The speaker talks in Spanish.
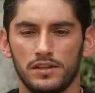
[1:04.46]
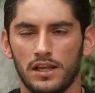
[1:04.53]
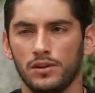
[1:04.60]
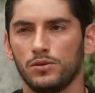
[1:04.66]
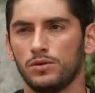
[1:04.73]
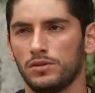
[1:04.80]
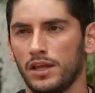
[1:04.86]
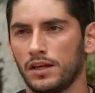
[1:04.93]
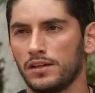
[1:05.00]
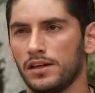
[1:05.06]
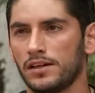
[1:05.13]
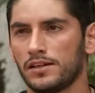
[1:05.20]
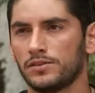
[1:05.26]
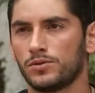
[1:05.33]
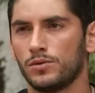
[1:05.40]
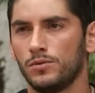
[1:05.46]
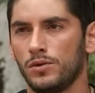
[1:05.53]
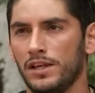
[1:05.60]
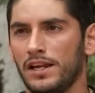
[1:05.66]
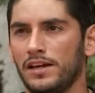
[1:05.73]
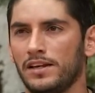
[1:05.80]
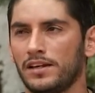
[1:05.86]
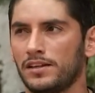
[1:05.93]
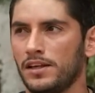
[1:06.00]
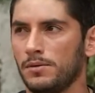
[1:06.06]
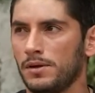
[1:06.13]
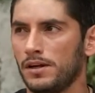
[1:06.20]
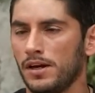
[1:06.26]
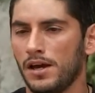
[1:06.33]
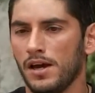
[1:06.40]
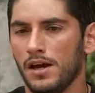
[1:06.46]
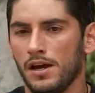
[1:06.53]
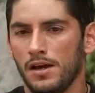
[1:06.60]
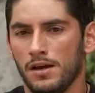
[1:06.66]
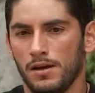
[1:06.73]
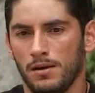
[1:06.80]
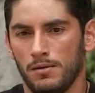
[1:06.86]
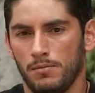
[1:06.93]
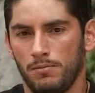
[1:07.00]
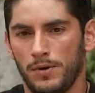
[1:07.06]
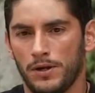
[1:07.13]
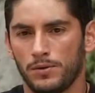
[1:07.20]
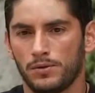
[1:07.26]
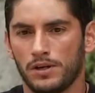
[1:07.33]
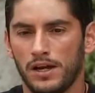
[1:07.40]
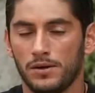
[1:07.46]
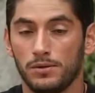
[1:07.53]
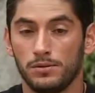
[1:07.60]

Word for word: tanto técnicas como de la directiva. Pero claro,